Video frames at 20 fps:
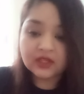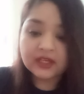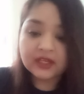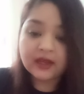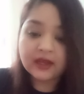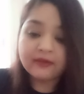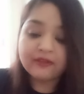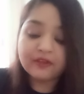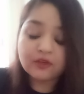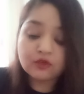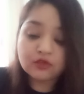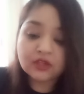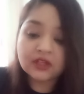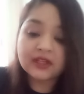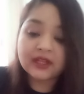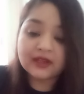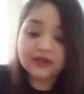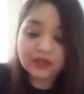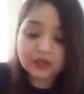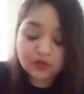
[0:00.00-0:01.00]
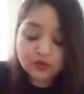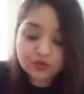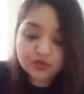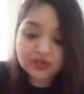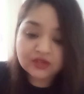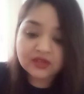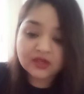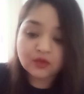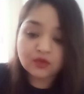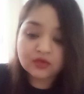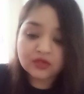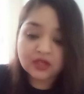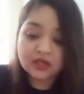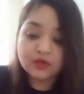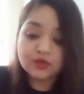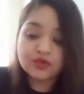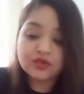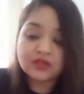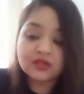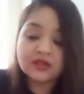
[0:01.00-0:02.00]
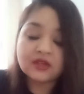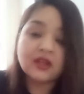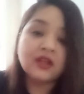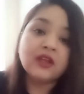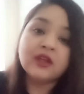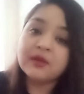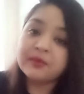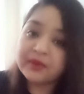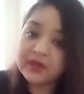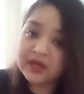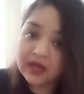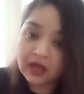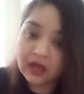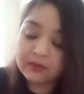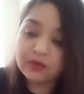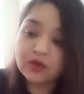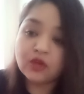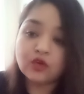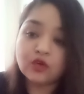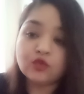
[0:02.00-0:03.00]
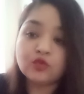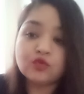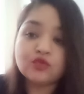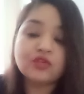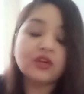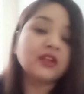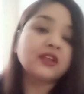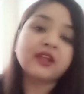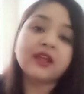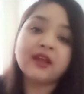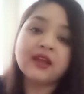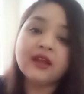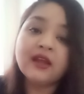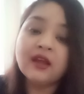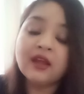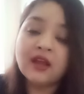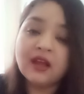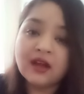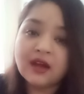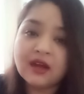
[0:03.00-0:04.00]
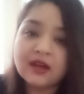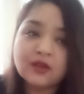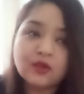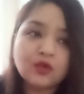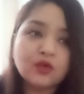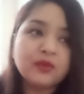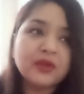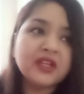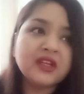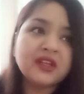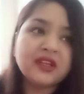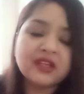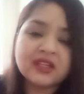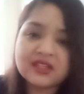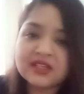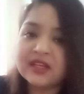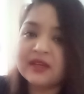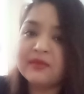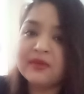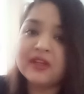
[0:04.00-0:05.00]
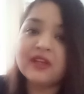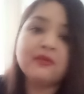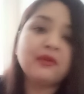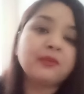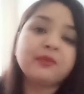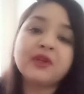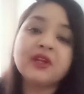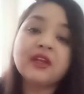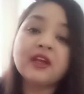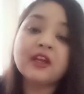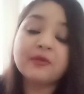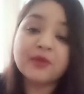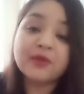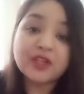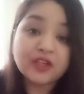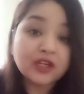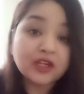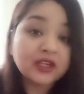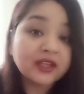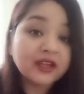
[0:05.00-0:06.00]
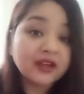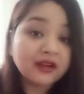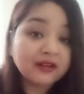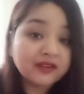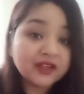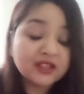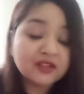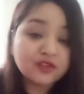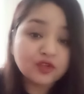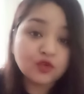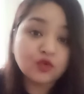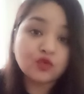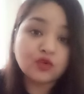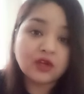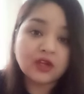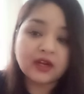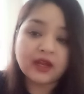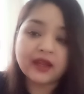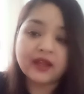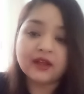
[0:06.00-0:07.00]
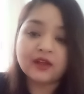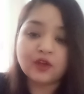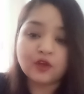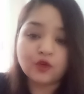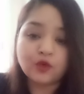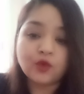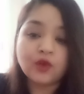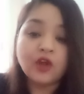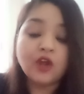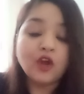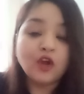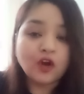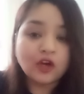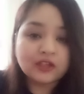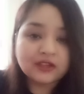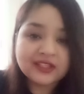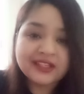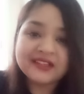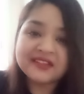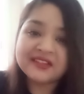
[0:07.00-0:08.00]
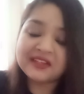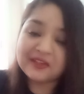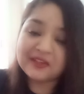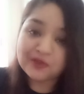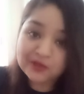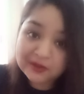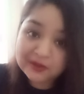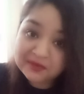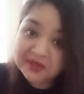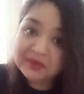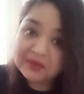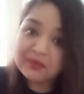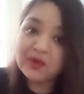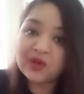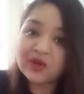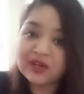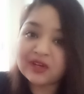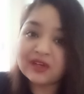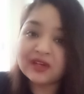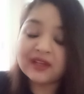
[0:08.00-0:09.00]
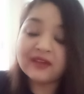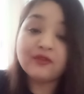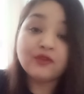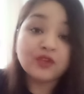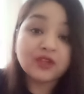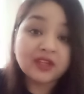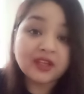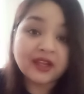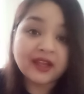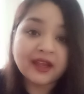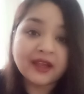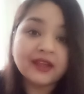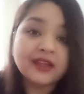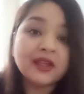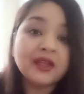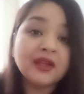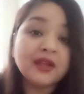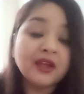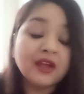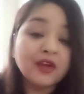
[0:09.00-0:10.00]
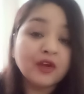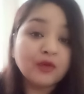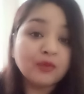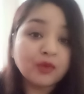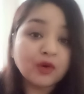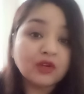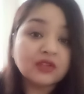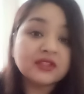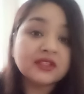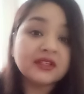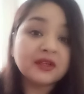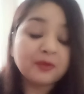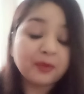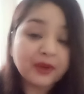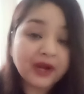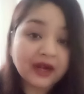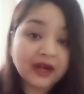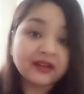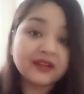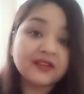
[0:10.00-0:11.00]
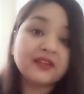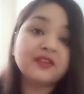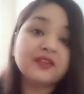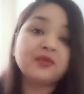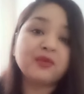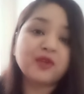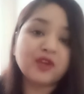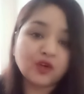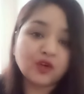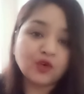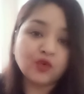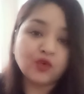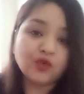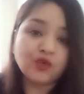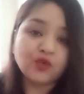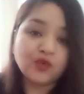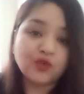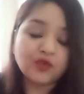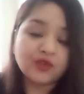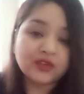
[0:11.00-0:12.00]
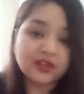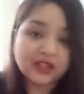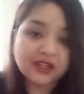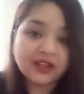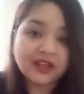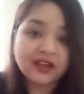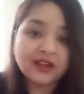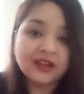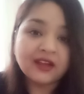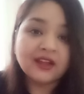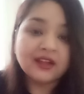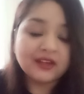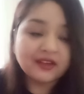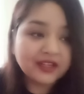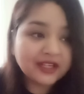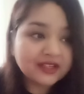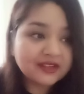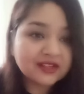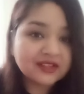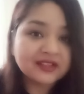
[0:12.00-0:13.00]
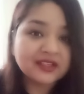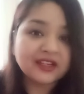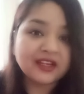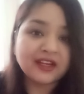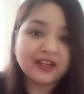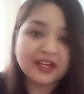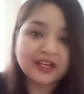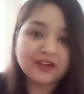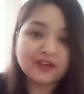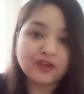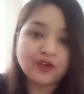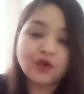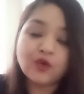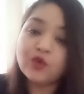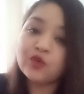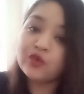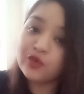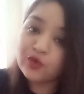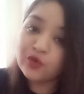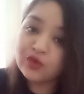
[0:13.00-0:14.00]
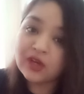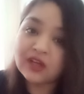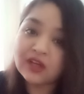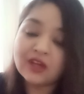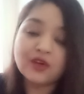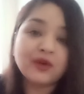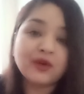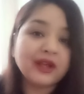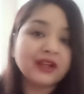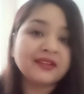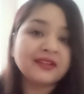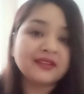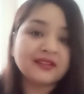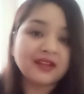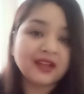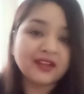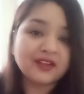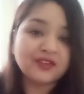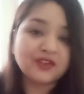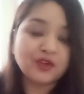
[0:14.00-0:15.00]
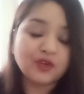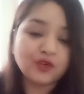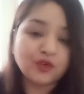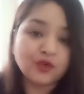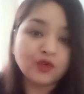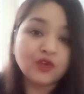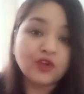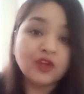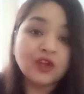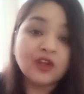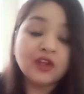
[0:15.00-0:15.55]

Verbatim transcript: ठीक है फिर उसके क्या सोल्यूशंस हैं उन सोल्यूशंस पे काम करो दूसरा क्या है हर दो महीने या छः महीने में अपने घर में यज्ञ हवन ज़रूर कराया करो और तीसरा जो सबसे इम्पॉर्टेंट है वो ये है कि पॉजिटिव प्रैक्टिस में रहो ठीक है नेचर से कनेक्ट रहो योगा करो एक्सरसाइज करो